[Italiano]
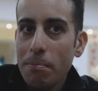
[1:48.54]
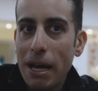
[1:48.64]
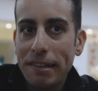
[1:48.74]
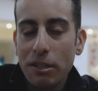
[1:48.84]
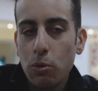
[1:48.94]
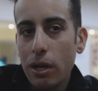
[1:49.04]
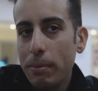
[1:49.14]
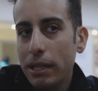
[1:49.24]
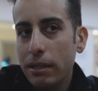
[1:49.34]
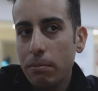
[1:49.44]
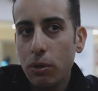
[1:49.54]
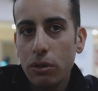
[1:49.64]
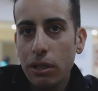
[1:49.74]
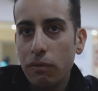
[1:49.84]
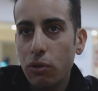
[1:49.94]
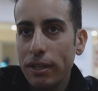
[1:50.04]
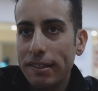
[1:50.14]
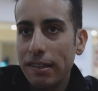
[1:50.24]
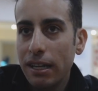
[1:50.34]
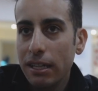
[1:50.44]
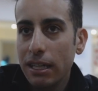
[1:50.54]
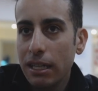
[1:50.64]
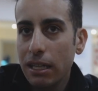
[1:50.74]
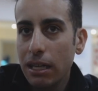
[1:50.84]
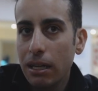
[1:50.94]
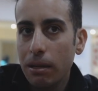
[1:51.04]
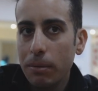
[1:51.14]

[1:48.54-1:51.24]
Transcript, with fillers: Ma sicuramente il mondo del fuoristrada